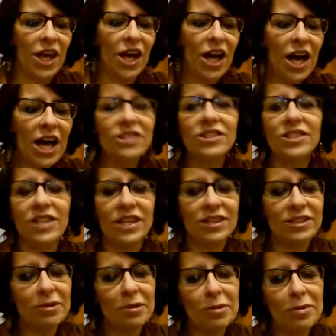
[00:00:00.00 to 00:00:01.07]
Ansias
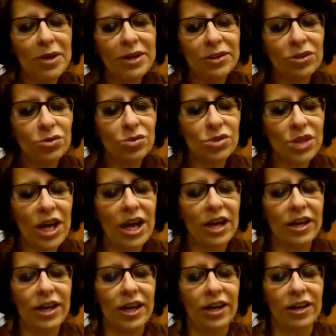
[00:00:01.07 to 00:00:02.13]
de beber tu
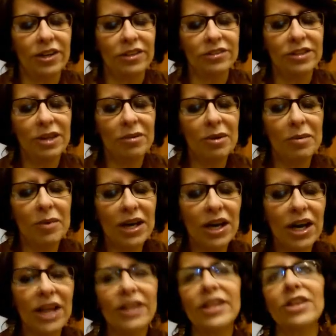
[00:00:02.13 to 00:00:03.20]
sangre, de
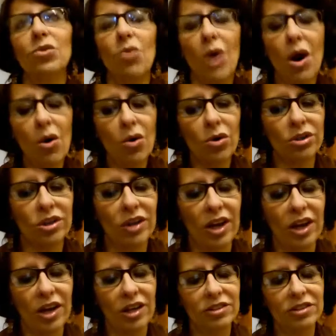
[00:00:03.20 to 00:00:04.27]
beberla de tu aorta,
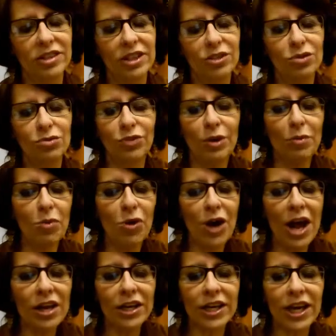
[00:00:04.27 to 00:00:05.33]
de tu
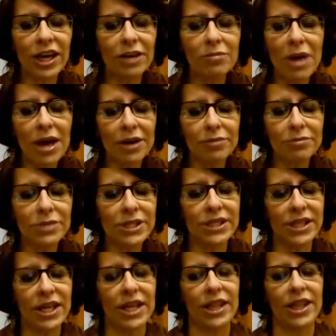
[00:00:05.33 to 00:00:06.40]
femoral calmar mi
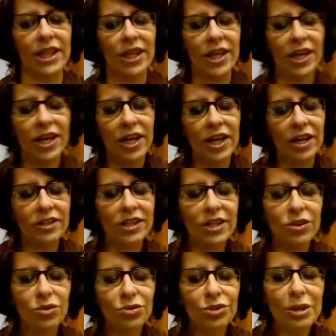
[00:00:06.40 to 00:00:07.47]
sed. ¿De
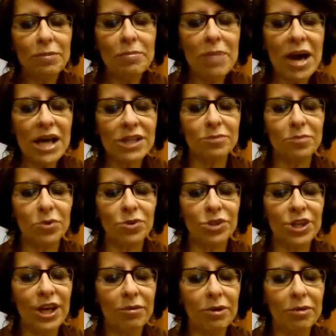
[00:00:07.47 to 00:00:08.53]
dónde más
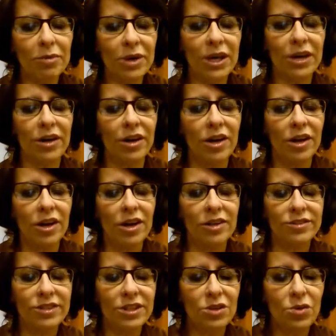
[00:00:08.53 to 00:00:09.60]
podría beber
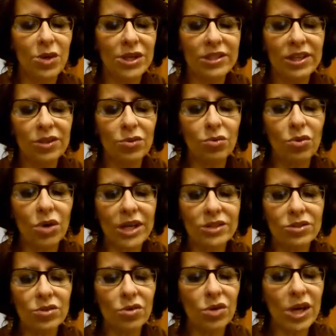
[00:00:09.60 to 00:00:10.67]
si no es de tu
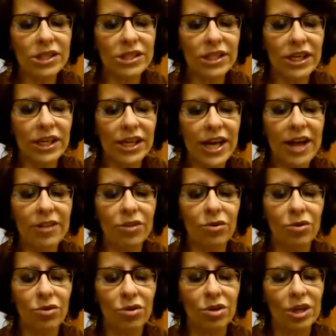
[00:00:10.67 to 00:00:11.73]
corazón acelerado,
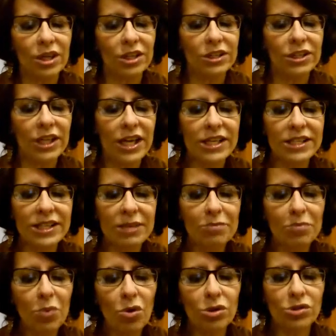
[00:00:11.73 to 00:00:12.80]
de ese
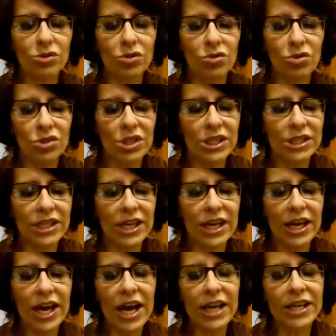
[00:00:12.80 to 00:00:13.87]
pozo donde se
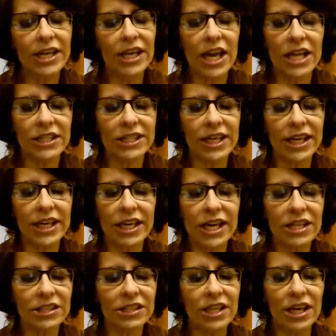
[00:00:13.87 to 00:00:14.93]
encallan las
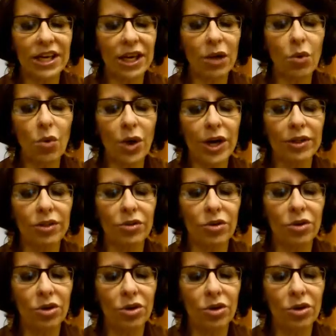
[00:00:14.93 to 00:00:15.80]
arenas del recuerdo,